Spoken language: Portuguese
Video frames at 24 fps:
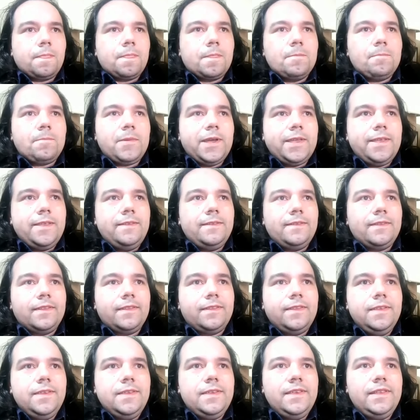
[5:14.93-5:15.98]
Mas,
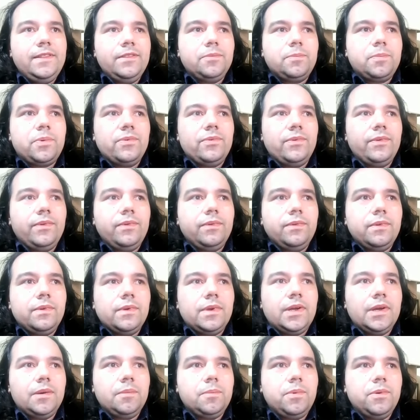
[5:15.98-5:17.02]
assim, indo para um
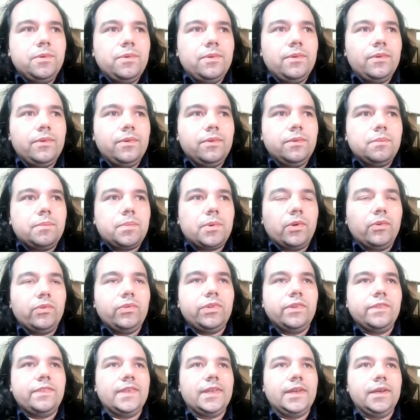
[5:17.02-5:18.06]
campo, para
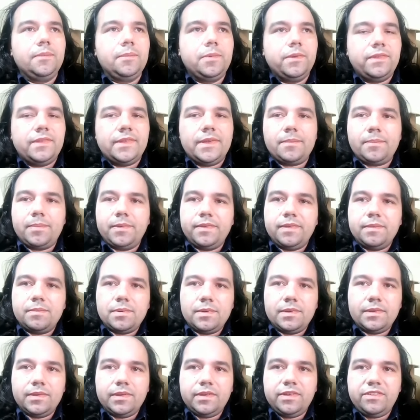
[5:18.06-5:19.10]
outros campos, né? Por exemplo,
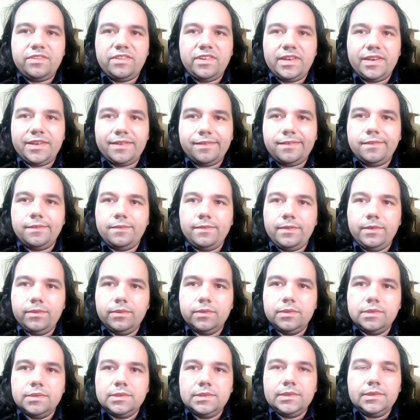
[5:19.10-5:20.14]
da engenharia civil,
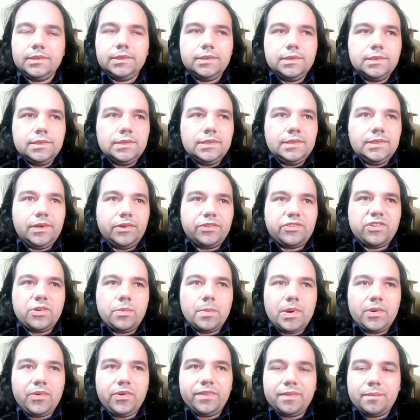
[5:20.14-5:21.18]
que eu acho que é
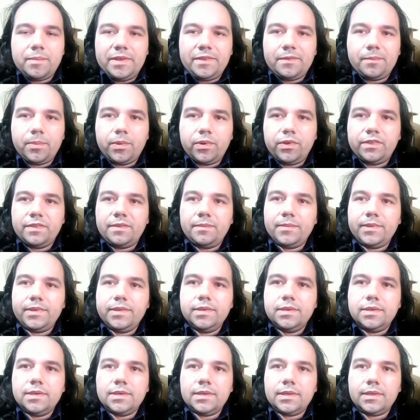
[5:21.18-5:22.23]
uma coisa mais próxima
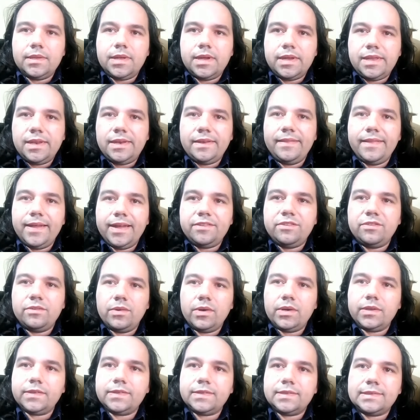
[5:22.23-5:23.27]
da, da realidade
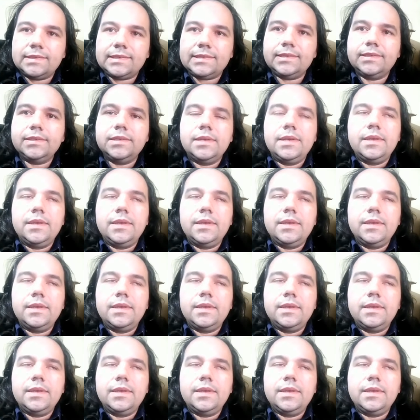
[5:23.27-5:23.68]
nossa, né?